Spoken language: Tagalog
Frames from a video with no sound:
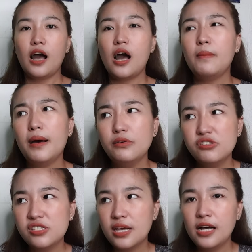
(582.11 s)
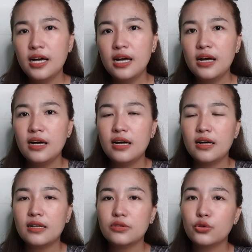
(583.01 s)
About sa
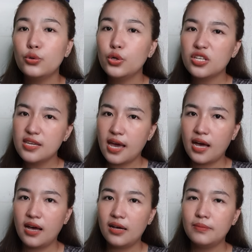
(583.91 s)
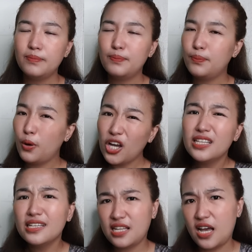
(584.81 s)
tunog niya,
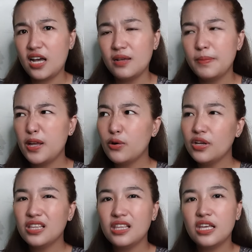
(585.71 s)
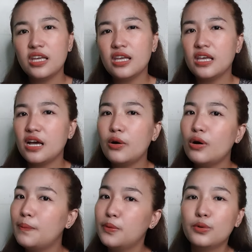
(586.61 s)
pwede na, pero hindi ako
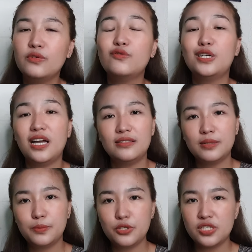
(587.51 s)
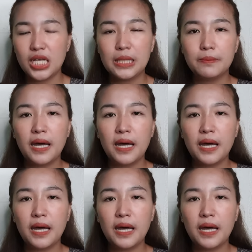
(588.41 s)
approve 100%.